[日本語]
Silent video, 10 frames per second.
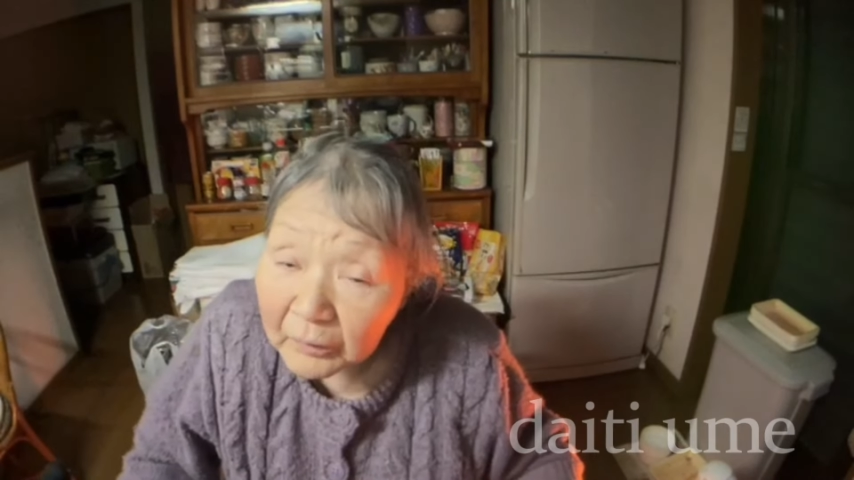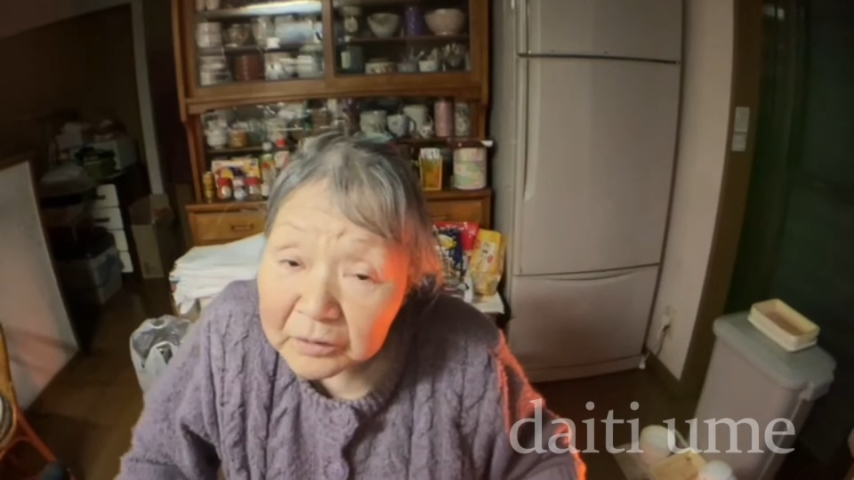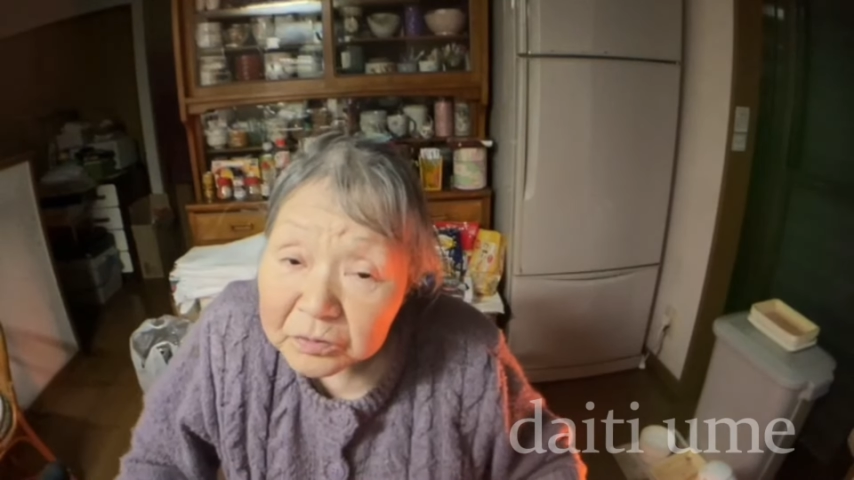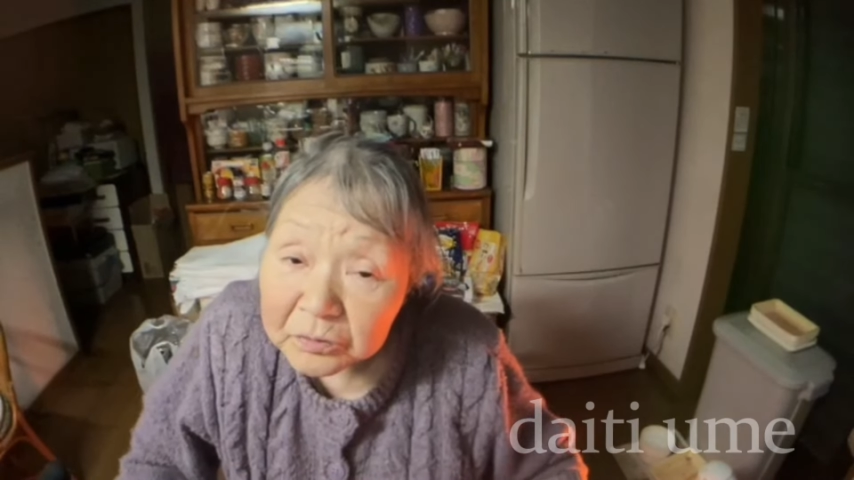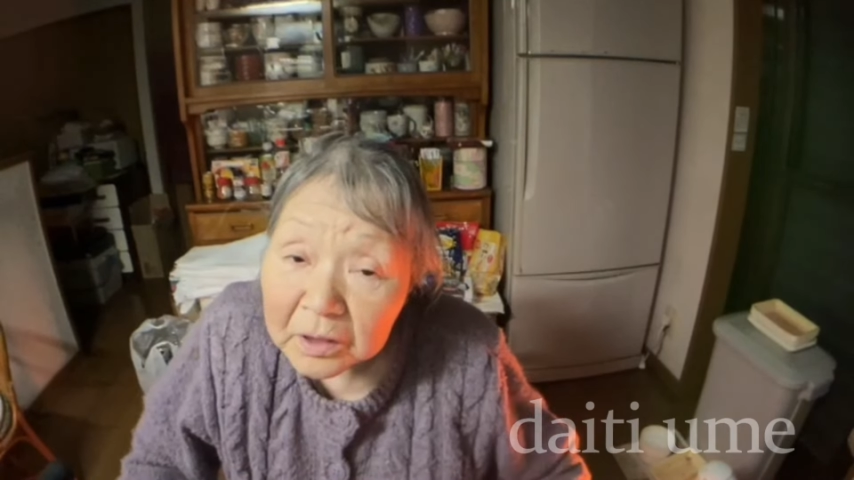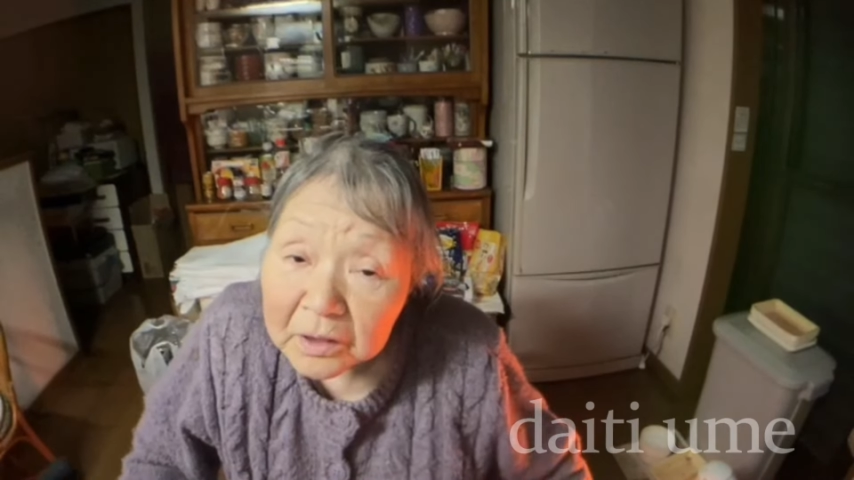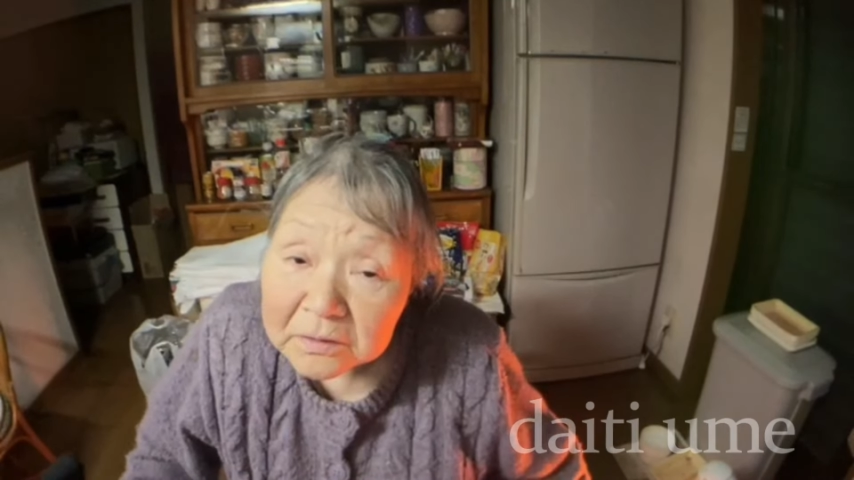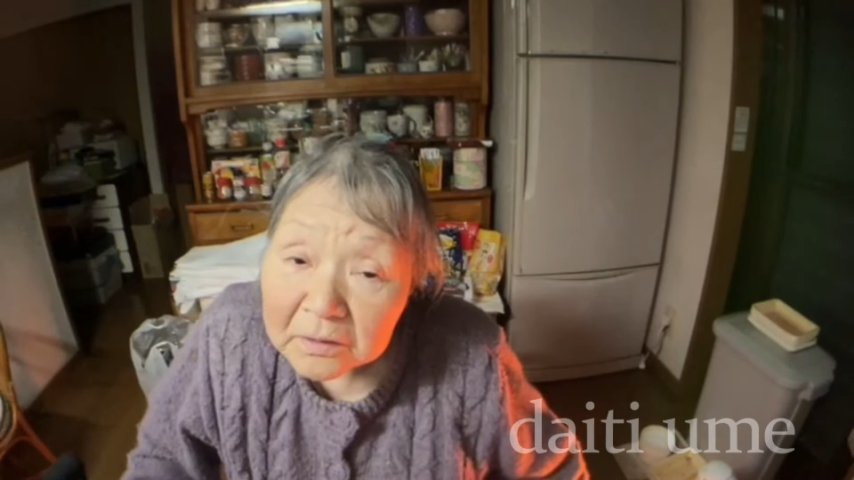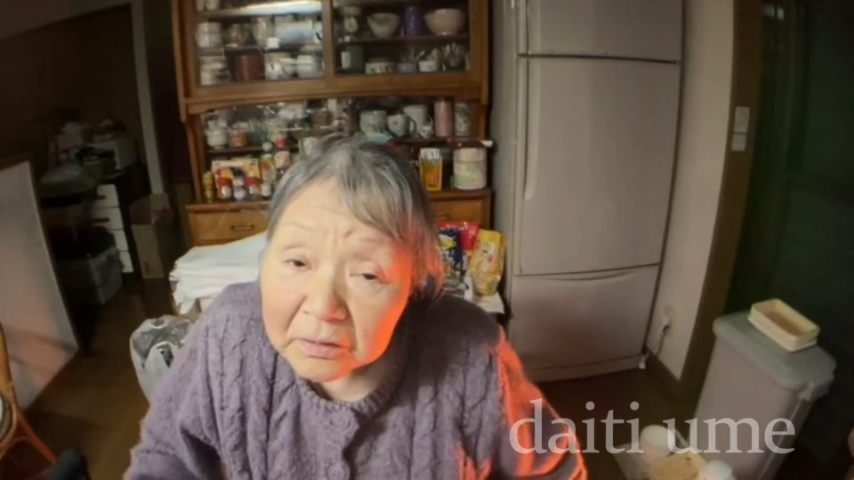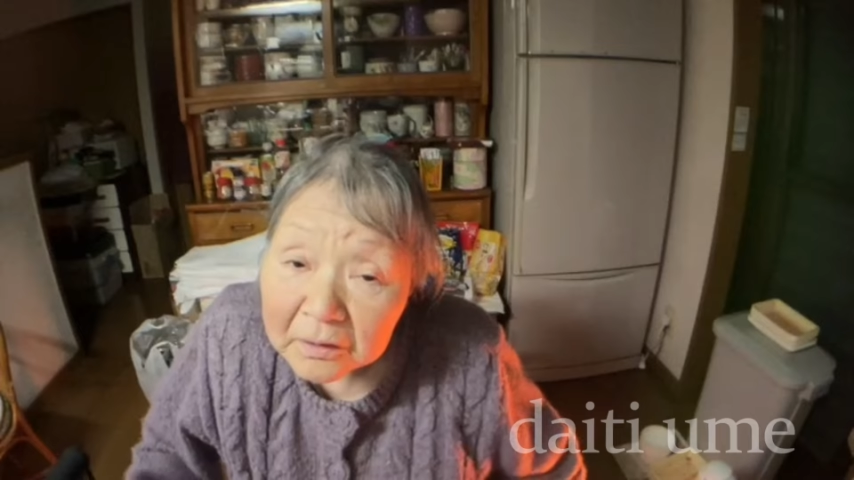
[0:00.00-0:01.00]
割と
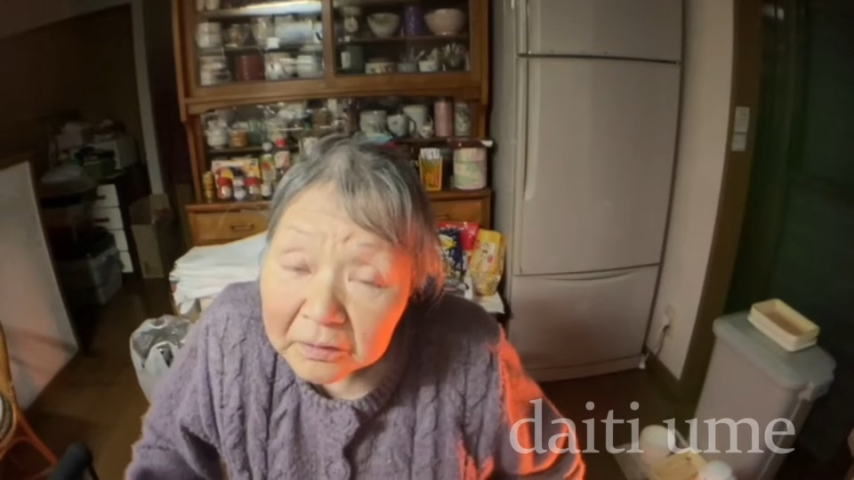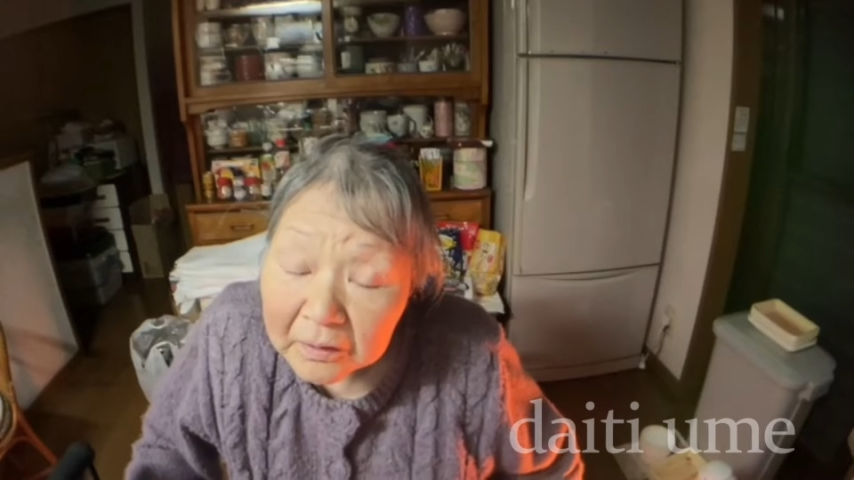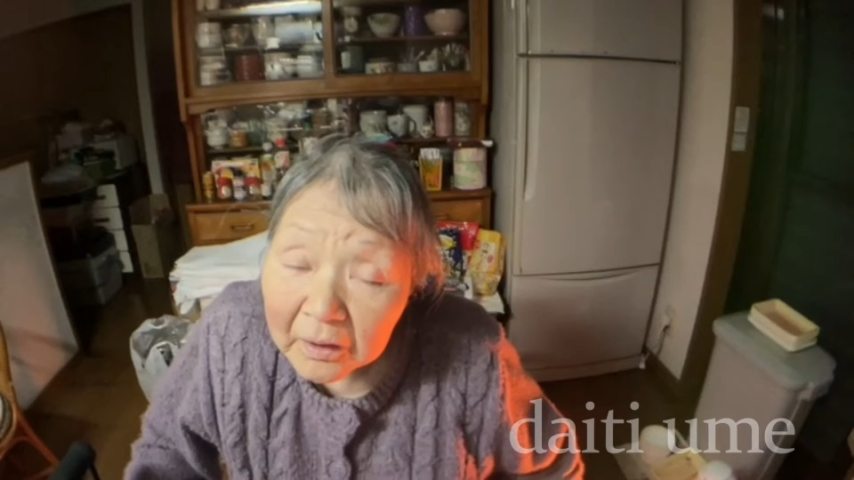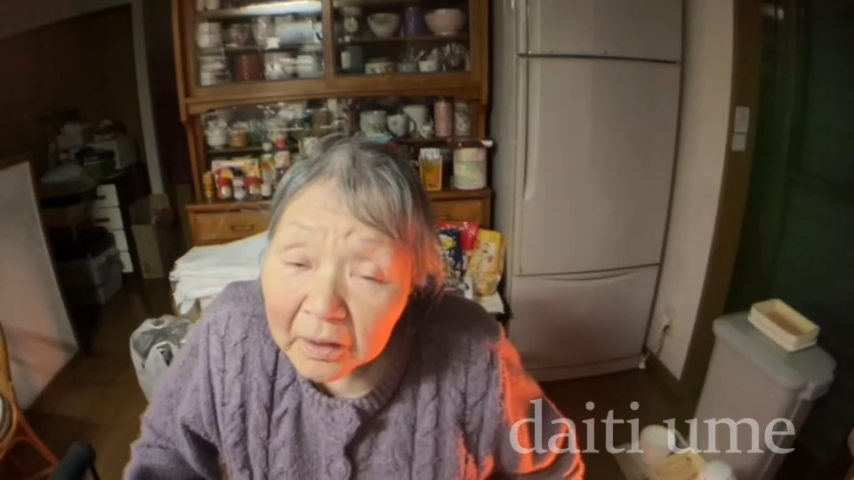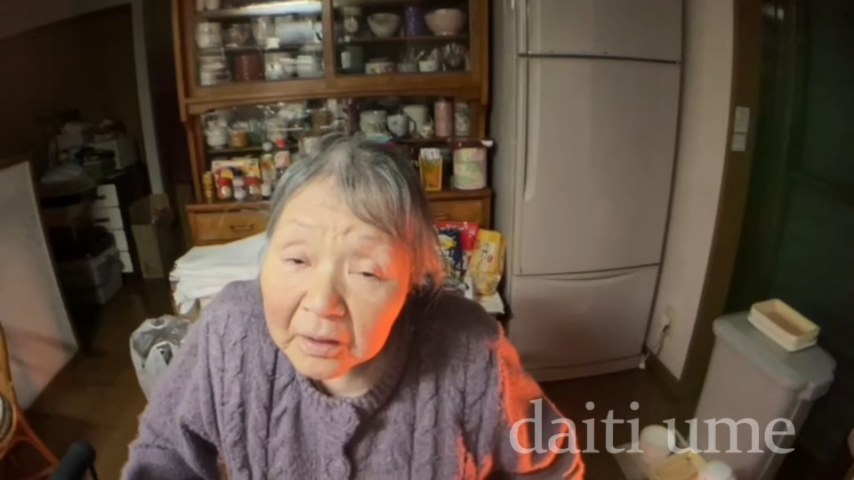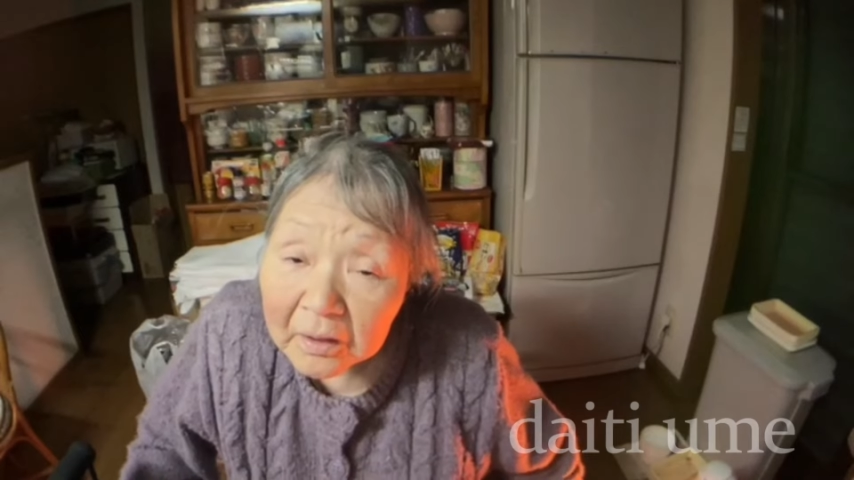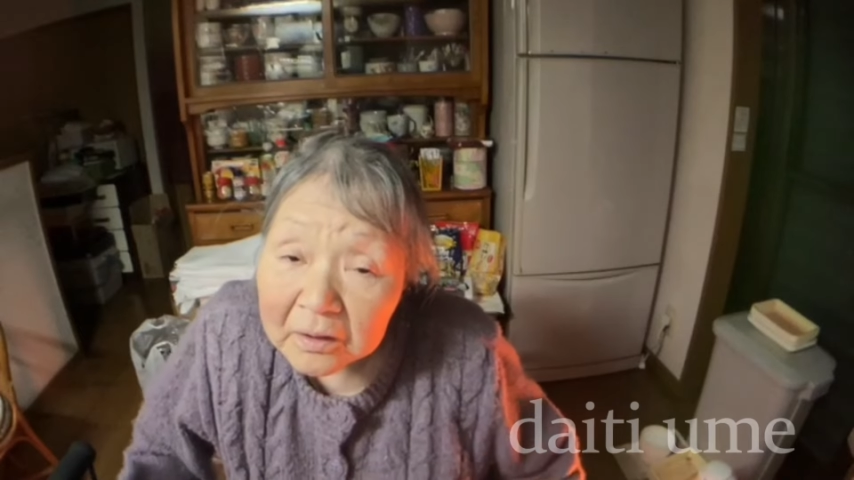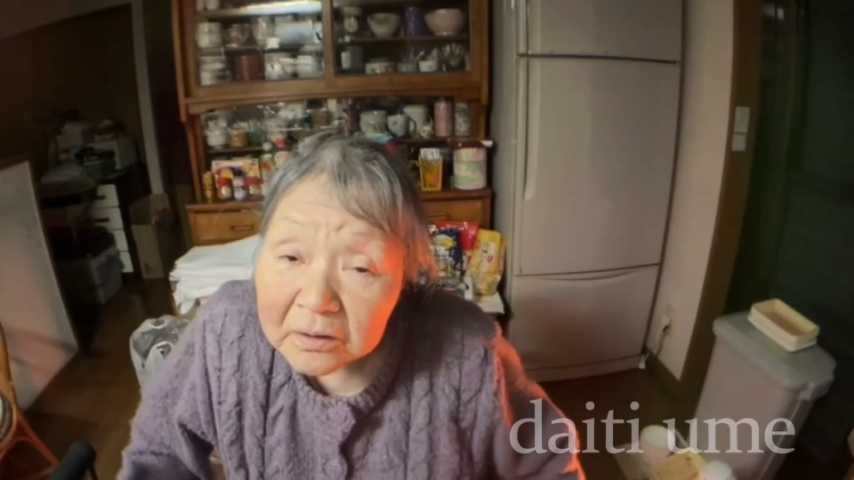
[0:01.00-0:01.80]
平気なんだよね。